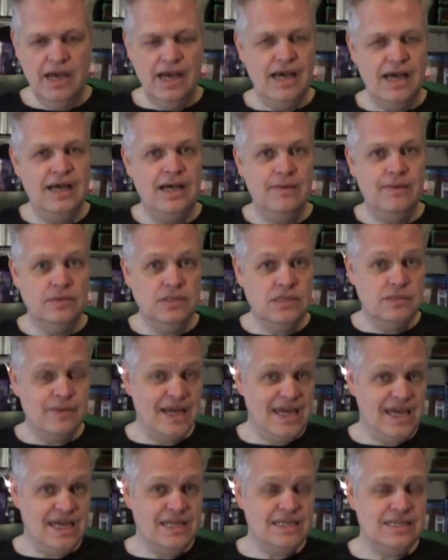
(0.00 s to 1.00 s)
Äh, und zwar
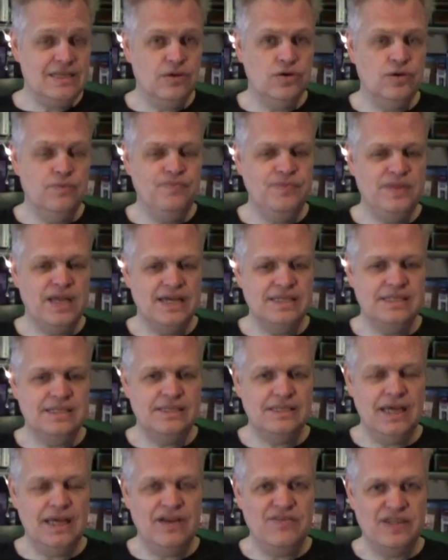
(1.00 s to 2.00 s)
geht es darum,
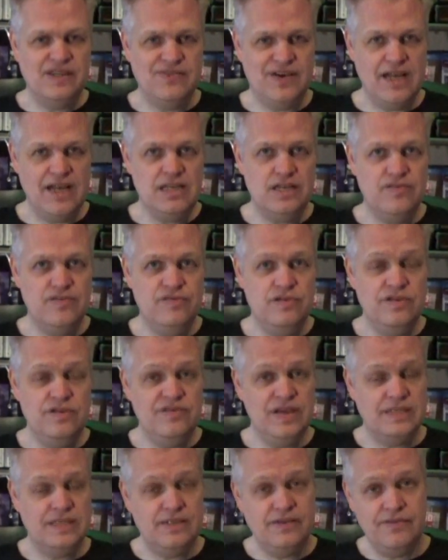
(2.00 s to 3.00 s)
dass etwas weitergeführt
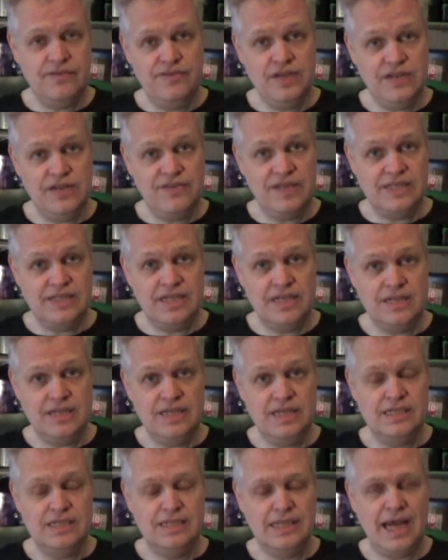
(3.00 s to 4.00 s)
wird, was ich in
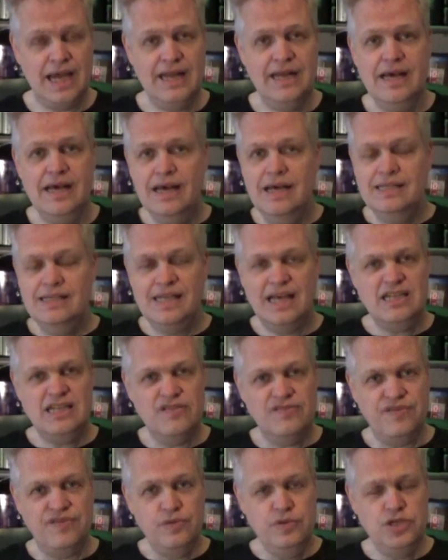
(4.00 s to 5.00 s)
DS9 seit
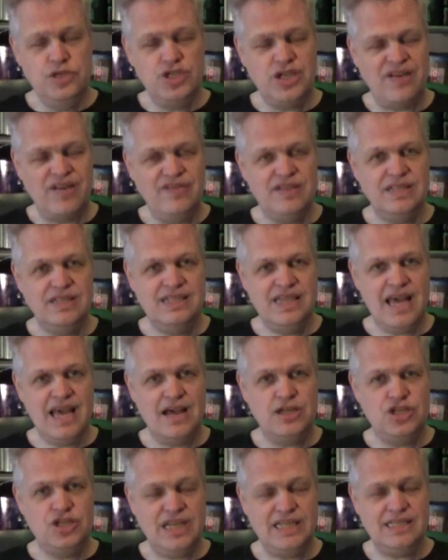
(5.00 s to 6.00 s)
den frühen Staffeln
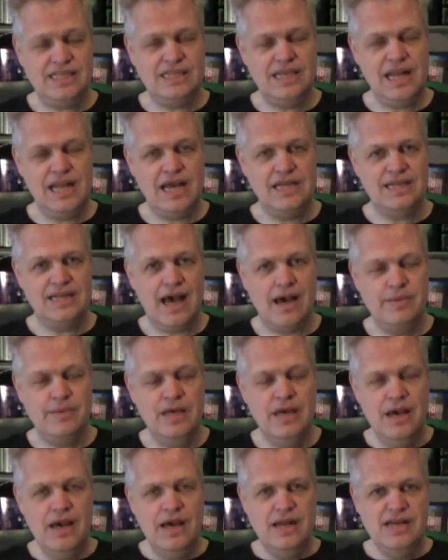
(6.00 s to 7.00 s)
sehr schätzen gelernt
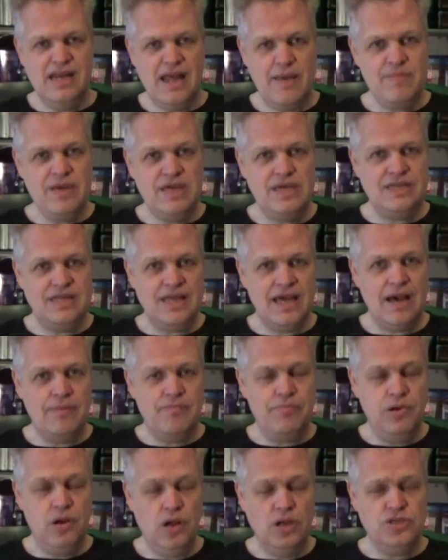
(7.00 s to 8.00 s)
habe, nämlich der
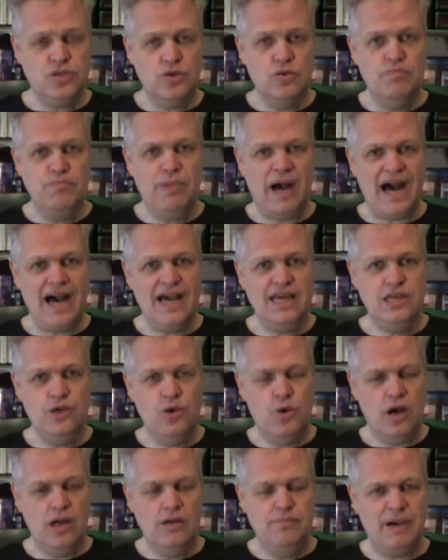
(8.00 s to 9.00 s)
Plot um
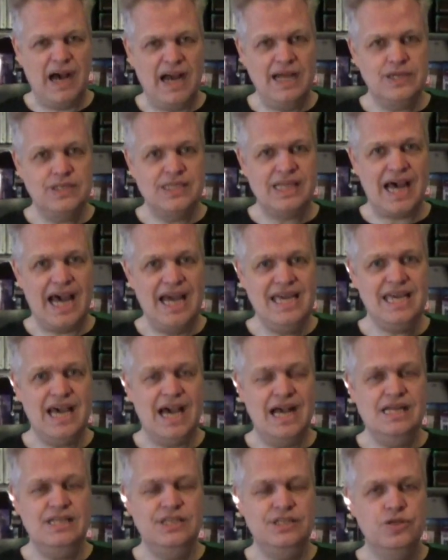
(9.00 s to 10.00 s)
Bajor und Bajors
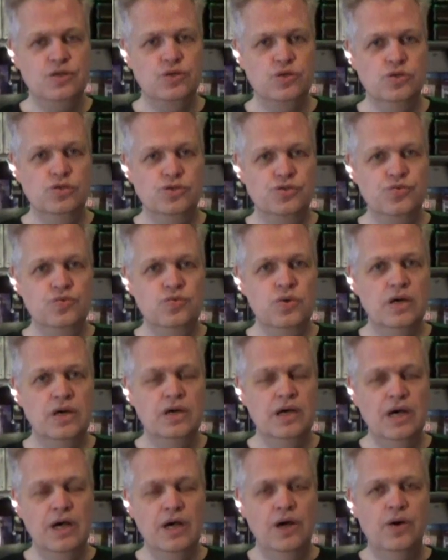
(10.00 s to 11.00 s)
reichhaltige
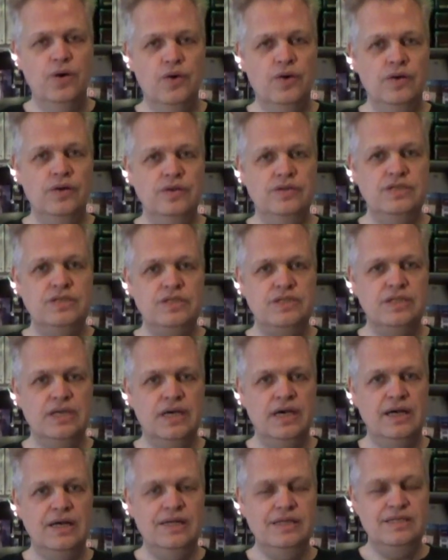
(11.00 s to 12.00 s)
Kultur und
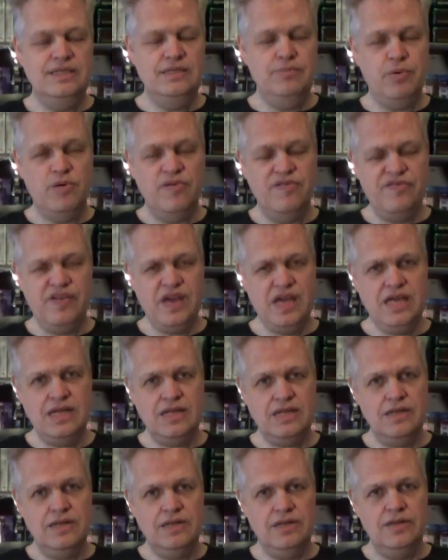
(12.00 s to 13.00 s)
äh, die
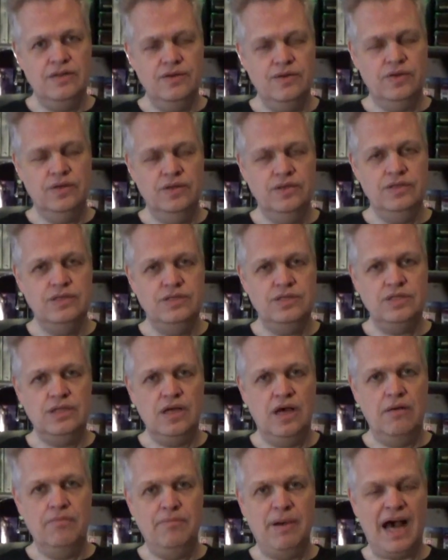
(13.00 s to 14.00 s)
Propheten und
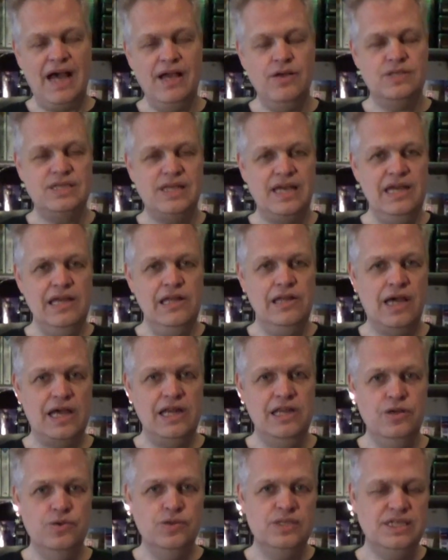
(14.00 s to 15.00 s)
äh, Bajors
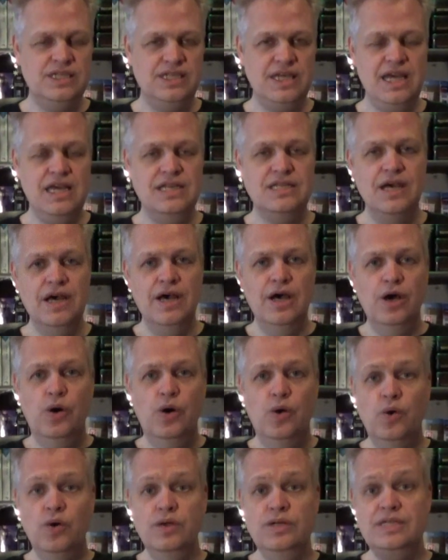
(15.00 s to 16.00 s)
Religiosität
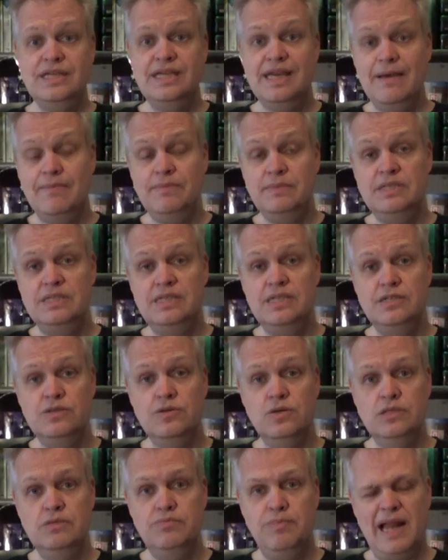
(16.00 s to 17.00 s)
und Captain
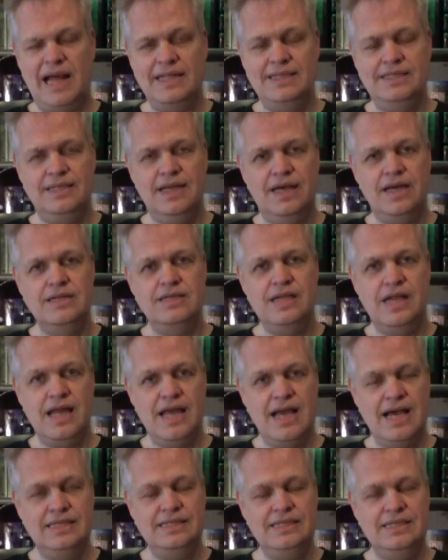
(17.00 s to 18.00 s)
Ciscos Platz darin, denn
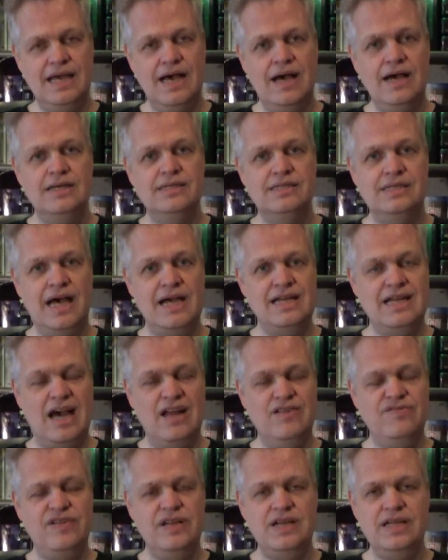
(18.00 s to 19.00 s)
er ist ja seit
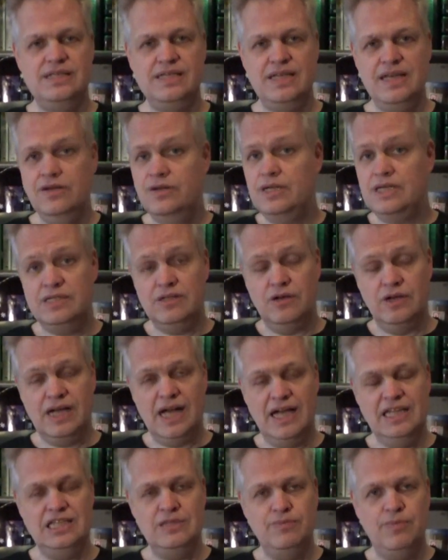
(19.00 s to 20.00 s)
Anfang der Serie, und das ist auch
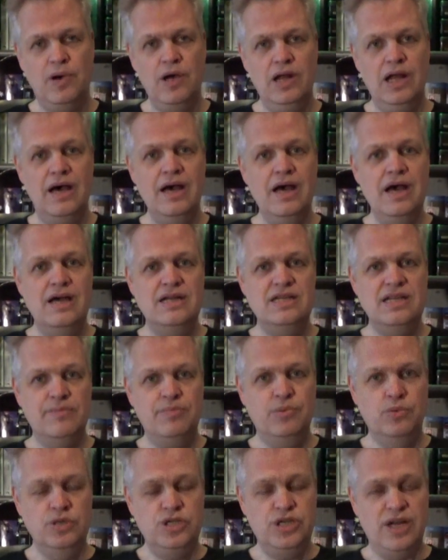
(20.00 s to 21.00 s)
kein Spoiler, der
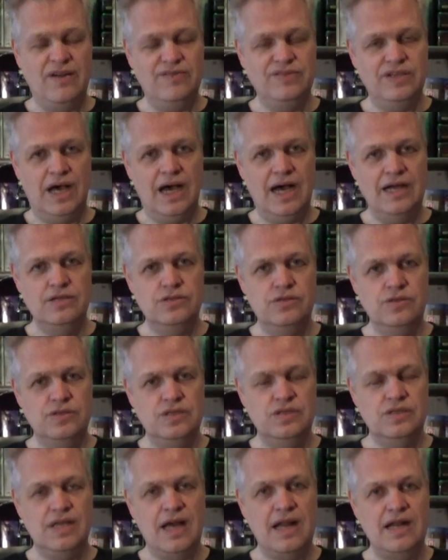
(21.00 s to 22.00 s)
Botschafter, also
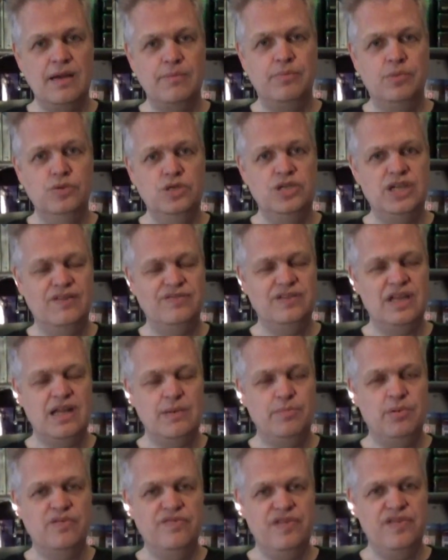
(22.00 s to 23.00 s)
sozusagen der Botschafter der
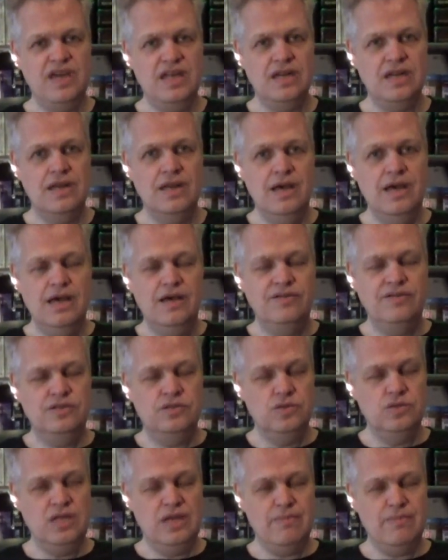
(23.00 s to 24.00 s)
Propheten.
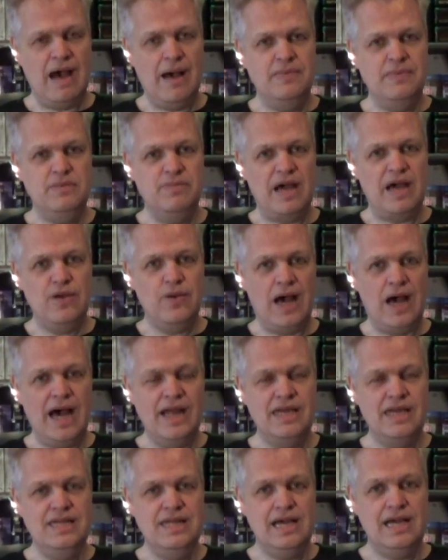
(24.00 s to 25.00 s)
Zudem haben die
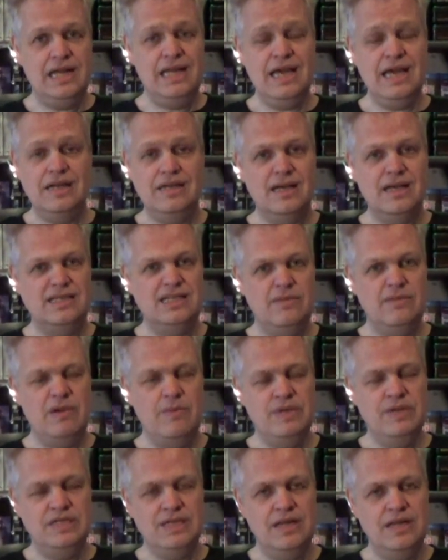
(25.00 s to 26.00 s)
Bajorane ihn erklärt, nachdem er
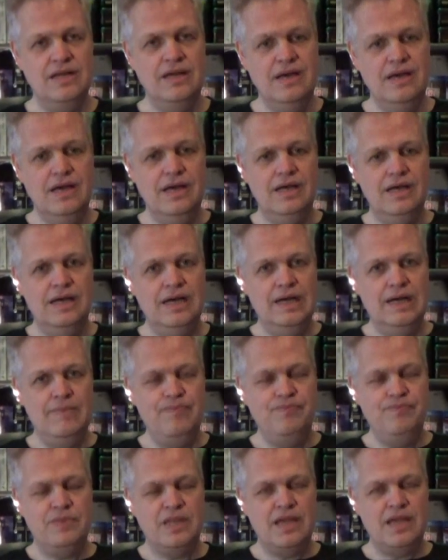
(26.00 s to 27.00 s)
mit den
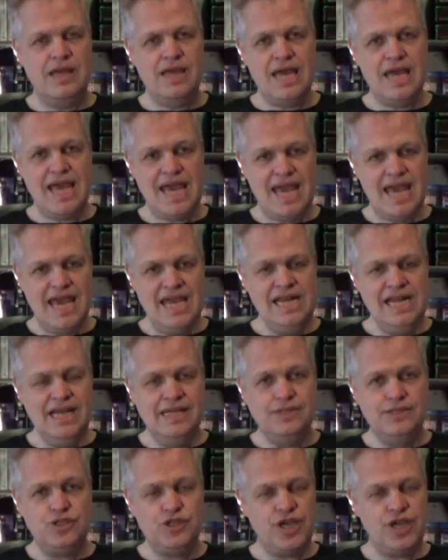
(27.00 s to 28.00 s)
ähm,
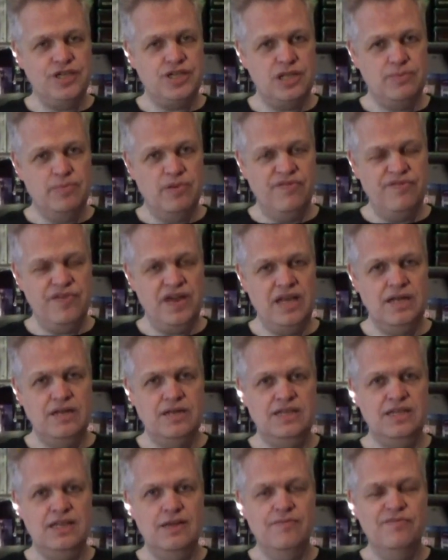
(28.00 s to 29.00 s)
Aliens, Schrägstrich
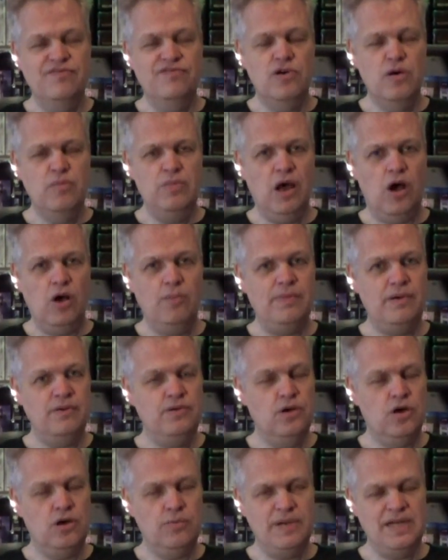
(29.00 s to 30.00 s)
Propheten, die im Wurmloch
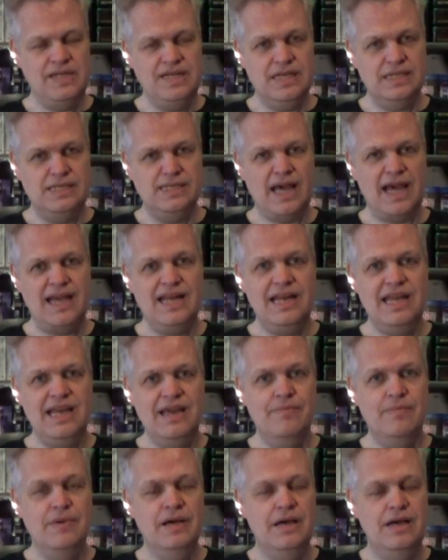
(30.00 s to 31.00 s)
bei DS9
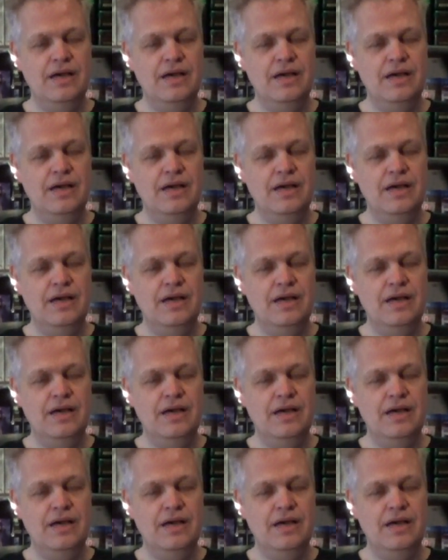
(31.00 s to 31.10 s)
leben,